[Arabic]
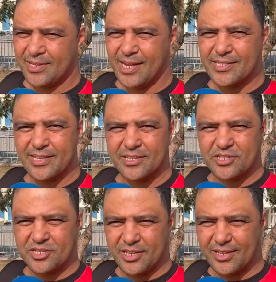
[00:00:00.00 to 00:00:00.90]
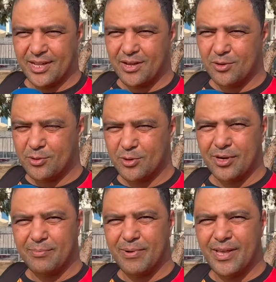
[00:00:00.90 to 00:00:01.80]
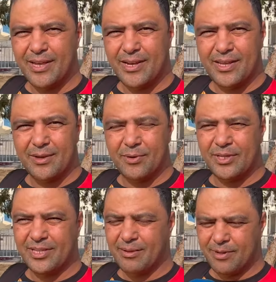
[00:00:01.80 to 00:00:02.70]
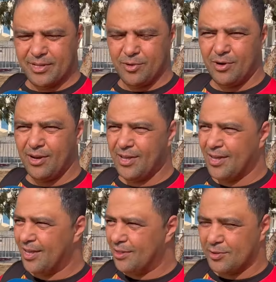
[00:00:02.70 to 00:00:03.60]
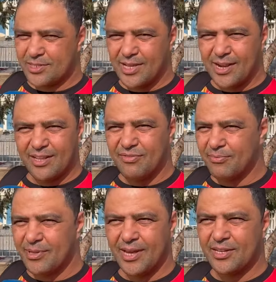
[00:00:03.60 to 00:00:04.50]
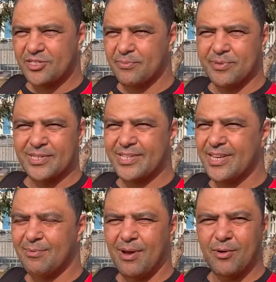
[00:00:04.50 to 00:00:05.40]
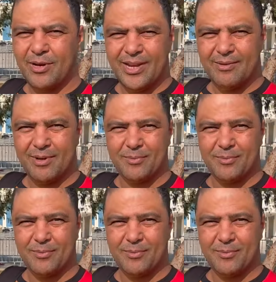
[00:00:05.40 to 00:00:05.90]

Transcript: بالتعزيزات الجديده ورجوع البلايلي والانتدابات الكل سناء الهدف نتاعنا تشامبيونز ليج بحول الله